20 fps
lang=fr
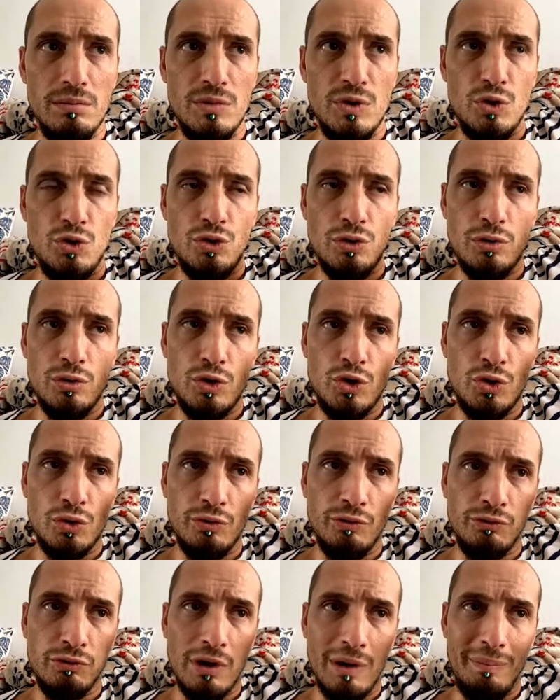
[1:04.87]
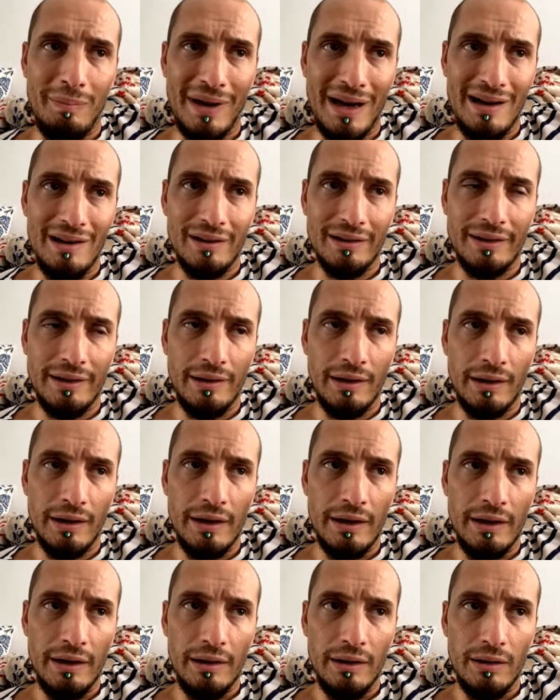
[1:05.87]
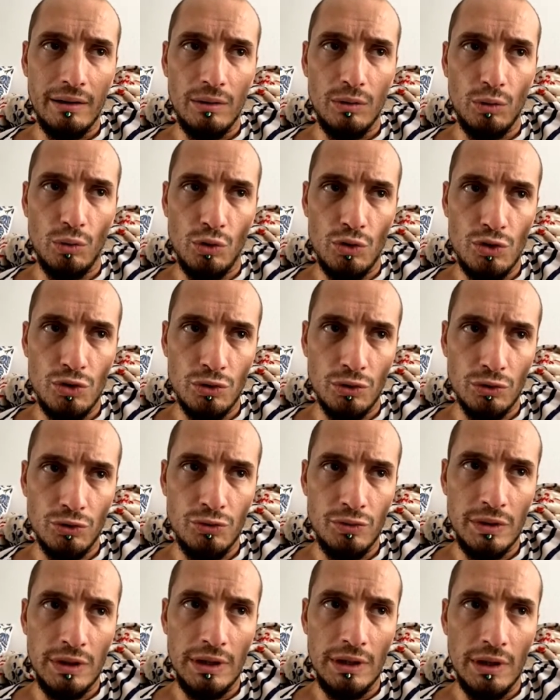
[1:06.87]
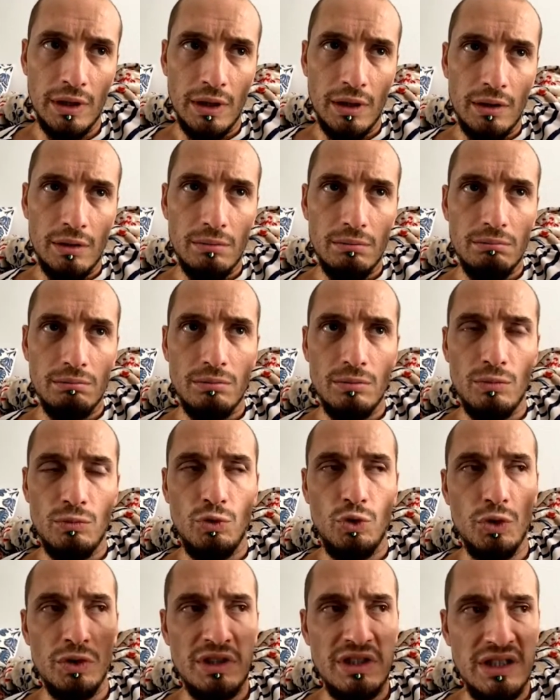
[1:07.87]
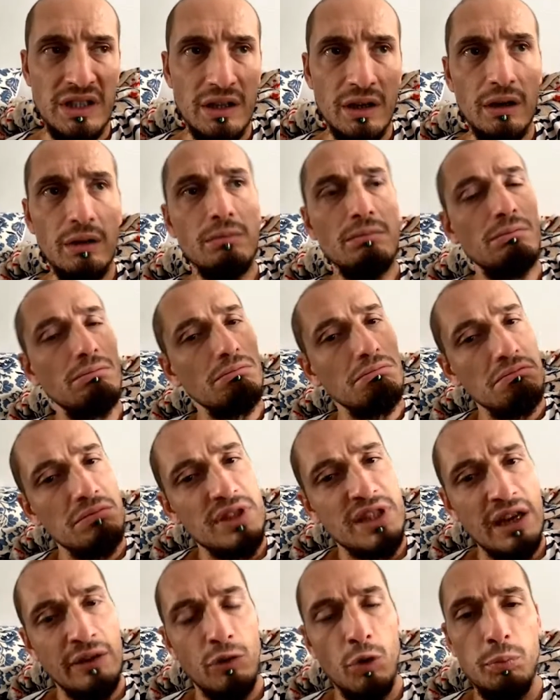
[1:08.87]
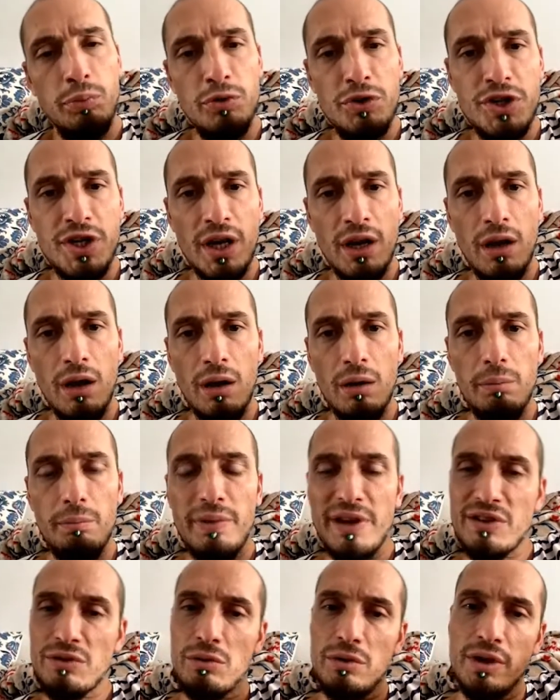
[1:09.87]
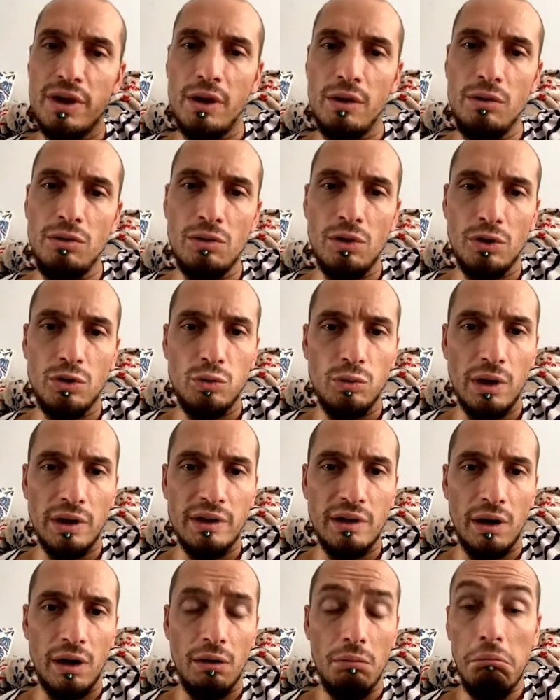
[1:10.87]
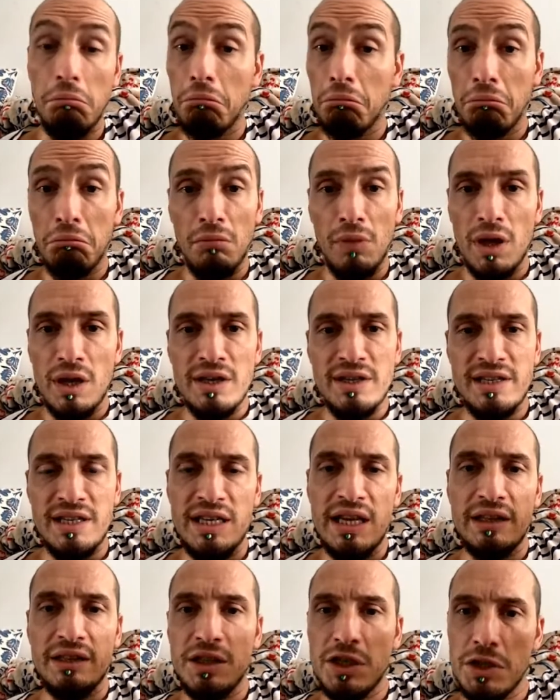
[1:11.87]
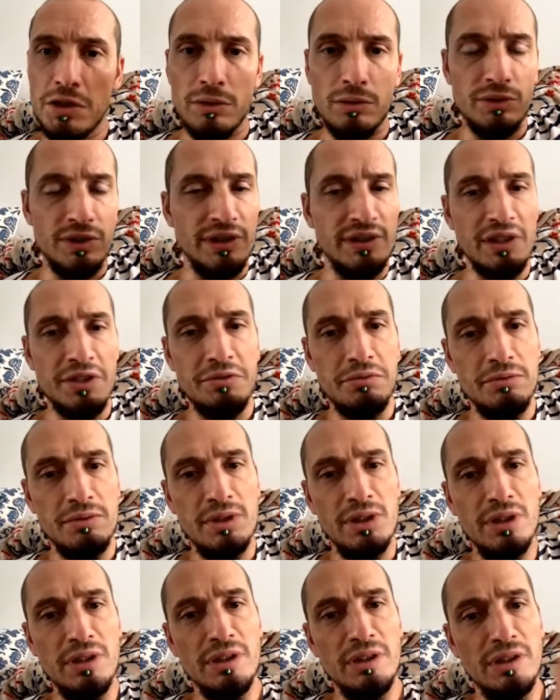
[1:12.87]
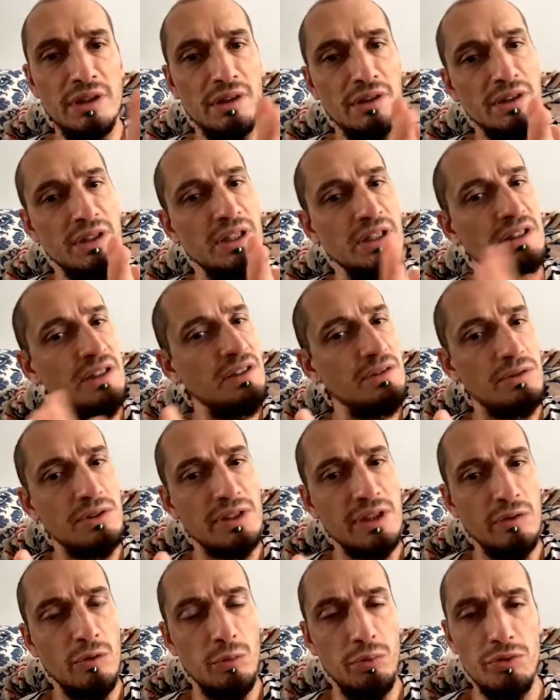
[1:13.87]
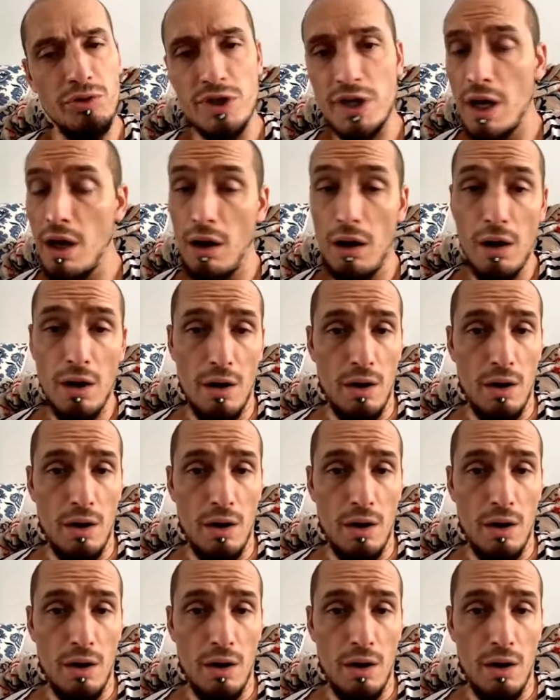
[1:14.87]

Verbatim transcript: je, je vois pas l'intérêt aujourd'hui de dire ça vaut plus cher parce qu'il y a une note Wata. S'il y a des gens aux États-Unis qui disent que ça vaut plus cher,